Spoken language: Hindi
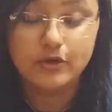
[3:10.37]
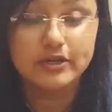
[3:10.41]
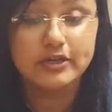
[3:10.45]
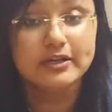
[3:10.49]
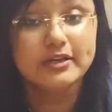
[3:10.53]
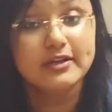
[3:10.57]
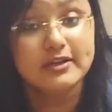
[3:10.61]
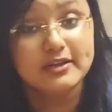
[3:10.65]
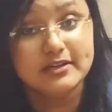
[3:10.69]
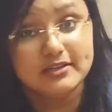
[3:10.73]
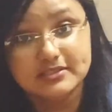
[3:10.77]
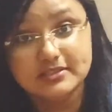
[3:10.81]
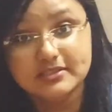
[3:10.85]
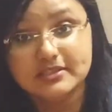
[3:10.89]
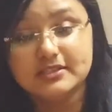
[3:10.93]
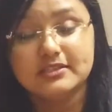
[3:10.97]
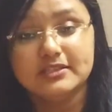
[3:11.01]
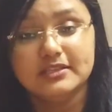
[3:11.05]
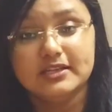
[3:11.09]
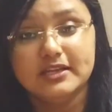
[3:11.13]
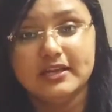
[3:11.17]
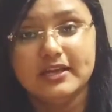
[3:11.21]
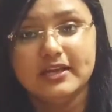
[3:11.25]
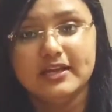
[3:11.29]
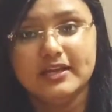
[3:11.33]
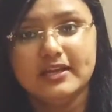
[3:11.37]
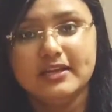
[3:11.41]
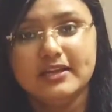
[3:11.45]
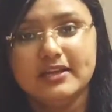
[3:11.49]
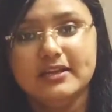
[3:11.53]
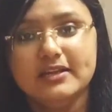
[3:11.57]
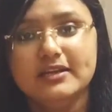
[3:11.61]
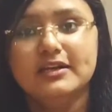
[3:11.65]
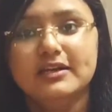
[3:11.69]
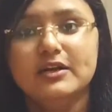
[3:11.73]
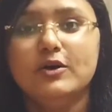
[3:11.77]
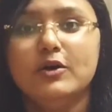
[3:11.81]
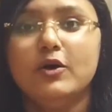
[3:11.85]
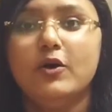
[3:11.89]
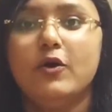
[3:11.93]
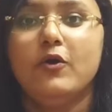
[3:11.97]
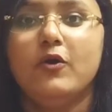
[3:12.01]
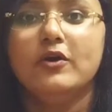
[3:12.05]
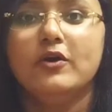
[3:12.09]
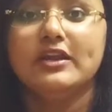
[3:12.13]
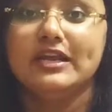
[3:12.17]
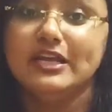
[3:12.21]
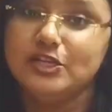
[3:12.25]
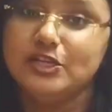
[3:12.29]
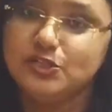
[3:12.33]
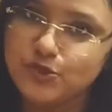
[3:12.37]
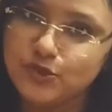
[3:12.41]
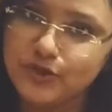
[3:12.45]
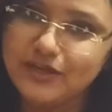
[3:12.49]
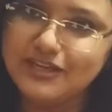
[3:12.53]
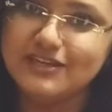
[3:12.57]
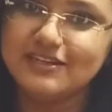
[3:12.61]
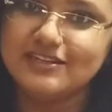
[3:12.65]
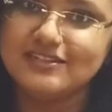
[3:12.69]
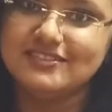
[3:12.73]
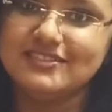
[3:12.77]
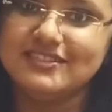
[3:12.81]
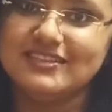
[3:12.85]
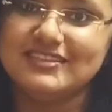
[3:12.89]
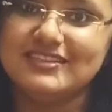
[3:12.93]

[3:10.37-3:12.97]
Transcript: ऑर्डर कर सकते हैं और इन्जॉय कर